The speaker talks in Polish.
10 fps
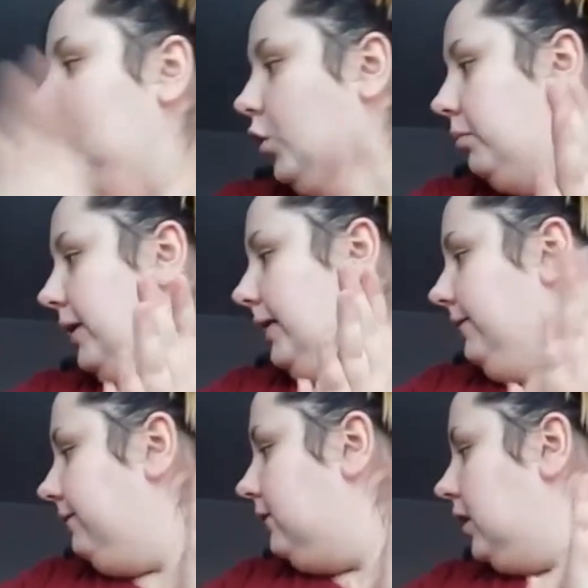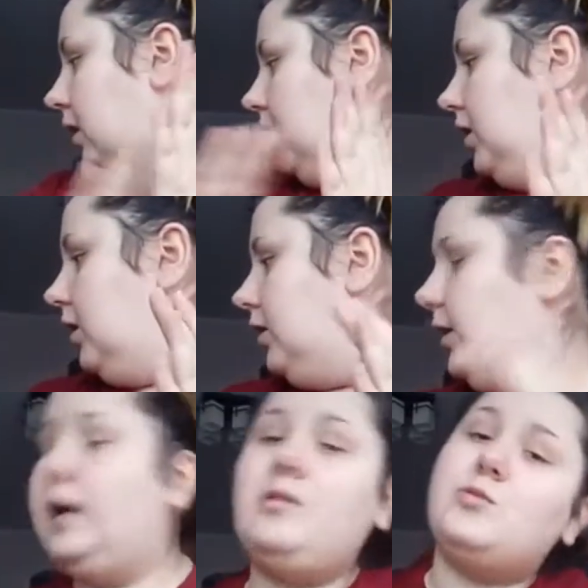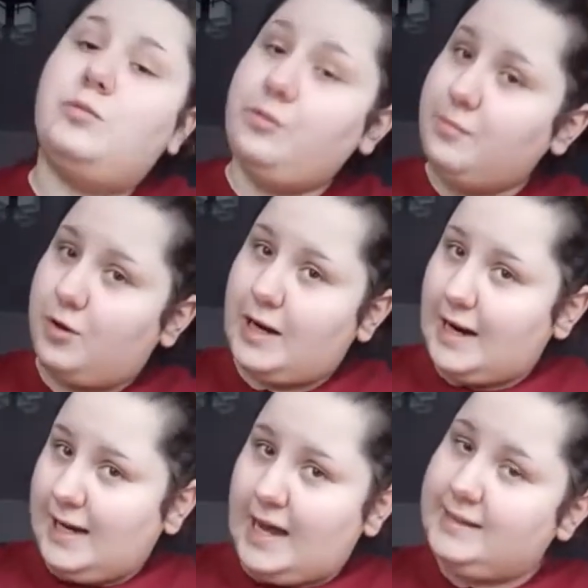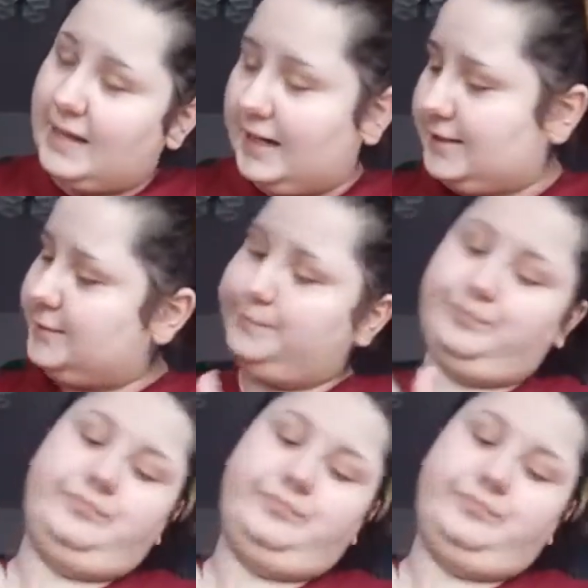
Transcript: Dobra. Jak już mówimy o highlightach,